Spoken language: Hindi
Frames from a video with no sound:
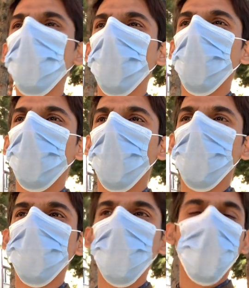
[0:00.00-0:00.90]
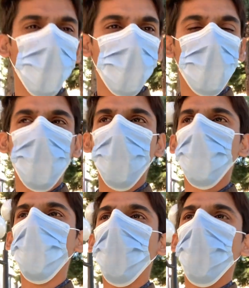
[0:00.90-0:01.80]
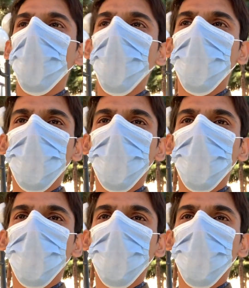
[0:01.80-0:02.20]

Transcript: के लिहाज से डिवाइड किया गया और